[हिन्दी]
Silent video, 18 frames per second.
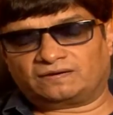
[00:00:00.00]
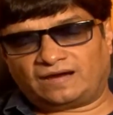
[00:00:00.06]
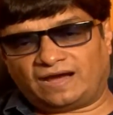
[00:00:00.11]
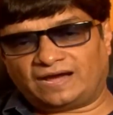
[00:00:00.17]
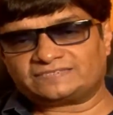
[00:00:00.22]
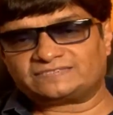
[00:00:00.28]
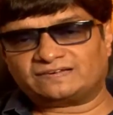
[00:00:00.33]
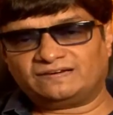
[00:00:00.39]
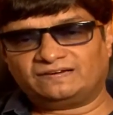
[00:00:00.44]

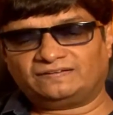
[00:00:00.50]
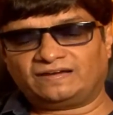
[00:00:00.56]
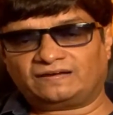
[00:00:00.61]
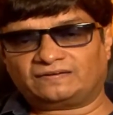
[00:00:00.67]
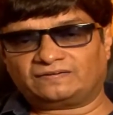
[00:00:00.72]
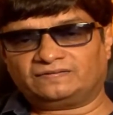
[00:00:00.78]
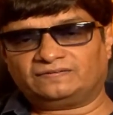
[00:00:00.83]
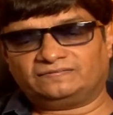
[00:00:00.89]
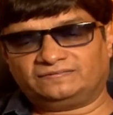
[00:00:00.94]
खास
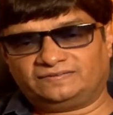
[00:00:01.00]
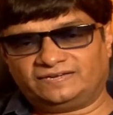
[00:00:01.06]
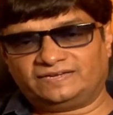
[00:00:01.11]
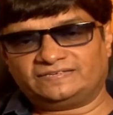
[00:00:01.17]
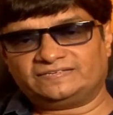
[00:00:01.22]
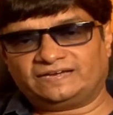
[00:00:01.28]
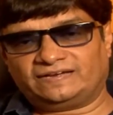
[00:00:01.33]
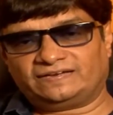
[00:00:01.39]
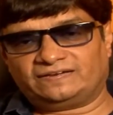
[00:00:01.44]
किरदार
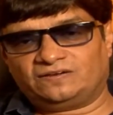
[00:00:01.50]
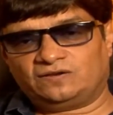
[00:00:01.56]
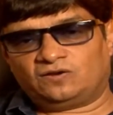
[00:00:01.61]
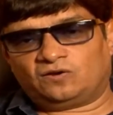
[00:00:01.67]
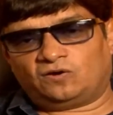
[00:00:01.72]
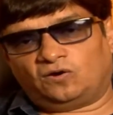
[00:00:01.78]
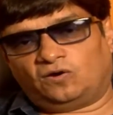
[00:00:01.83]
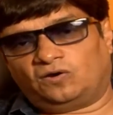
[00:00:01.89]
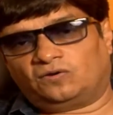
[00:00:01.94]
दिए जाएं
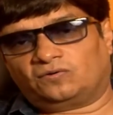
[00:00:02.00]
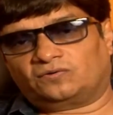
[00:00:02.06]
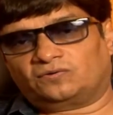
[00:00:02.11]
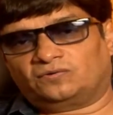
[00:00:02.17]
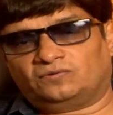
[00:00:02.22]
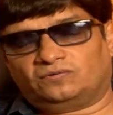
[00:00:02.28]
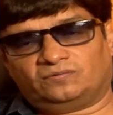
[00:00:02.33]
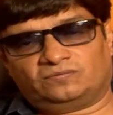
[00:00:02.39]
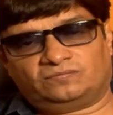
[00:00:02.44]
और
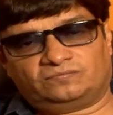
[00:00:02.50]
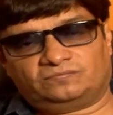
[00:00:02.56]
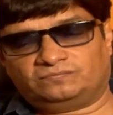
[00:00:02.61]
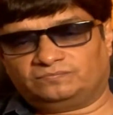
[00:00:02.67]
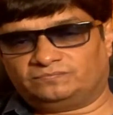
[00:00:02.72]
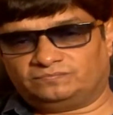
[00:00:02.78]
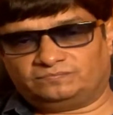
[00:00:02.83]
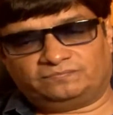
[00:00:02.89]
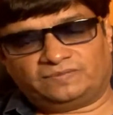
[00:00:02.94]

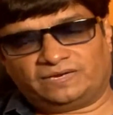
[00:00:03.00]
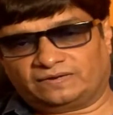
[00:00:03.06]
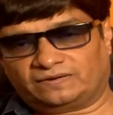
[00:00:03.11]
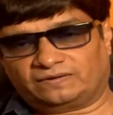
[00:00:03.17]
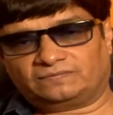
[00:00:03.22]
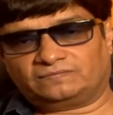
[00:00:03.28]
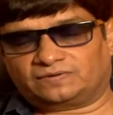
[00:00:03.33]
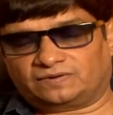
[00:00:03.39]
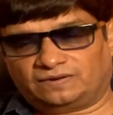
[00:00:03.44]
मैं
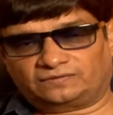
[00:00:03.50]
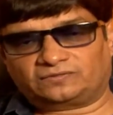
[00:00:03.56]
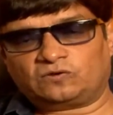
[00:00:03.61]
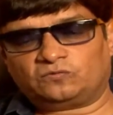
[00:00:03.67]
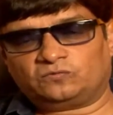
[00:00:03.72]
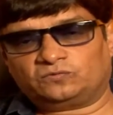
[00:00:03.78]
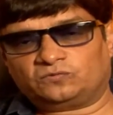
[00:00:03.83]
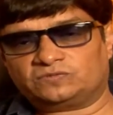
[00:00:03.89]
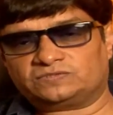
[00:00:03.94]
करता
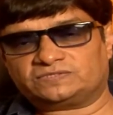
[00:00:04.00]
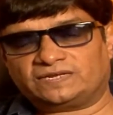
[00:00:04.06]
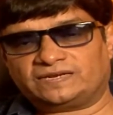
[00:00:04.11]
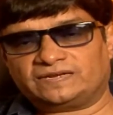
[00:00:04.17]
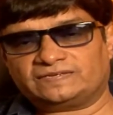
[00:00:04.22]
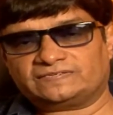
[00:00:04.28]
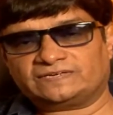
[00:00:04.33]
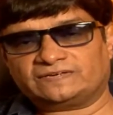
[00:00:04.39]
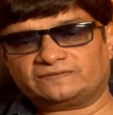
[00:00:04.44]
हूँ उनको उस
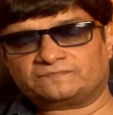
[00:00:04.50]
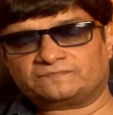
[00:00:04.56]
तरीके से